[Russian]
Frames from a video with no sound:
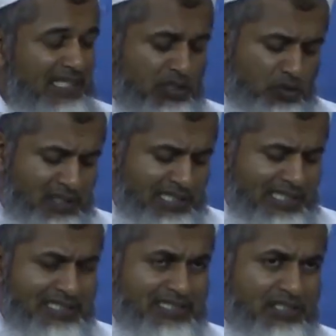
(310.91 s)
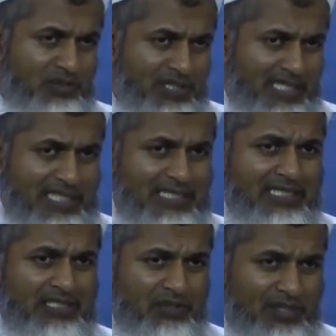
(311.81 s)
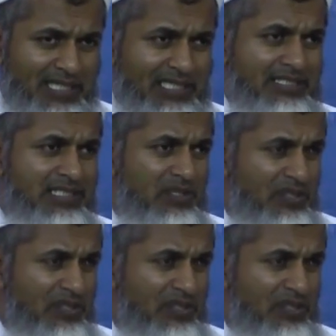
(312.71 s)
очищает, очищает, очищает